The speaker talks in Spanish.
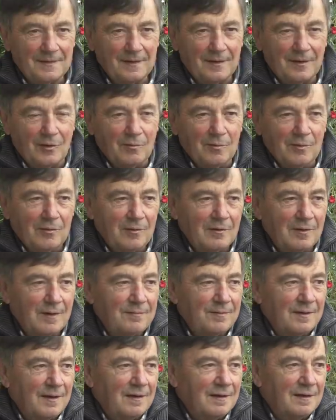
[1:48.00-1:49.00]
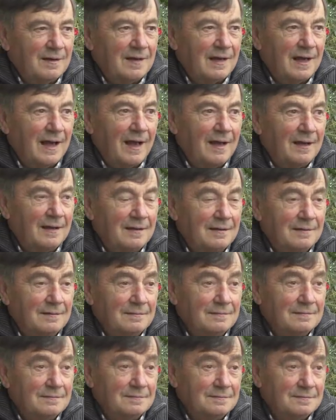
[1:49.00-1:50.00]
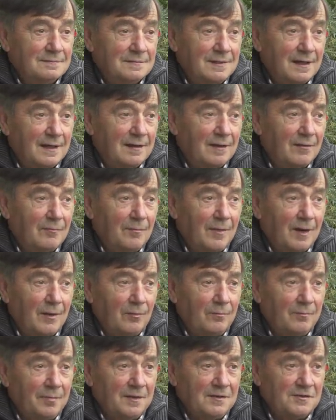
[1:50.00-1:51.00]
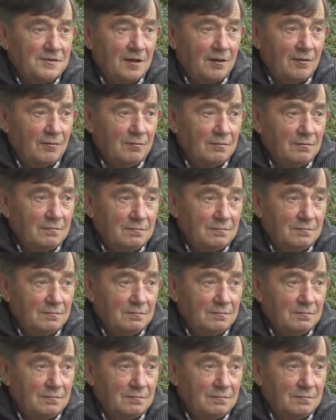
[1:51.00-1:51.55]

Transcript: A lo mejor había alguien, traía un balón pinchado,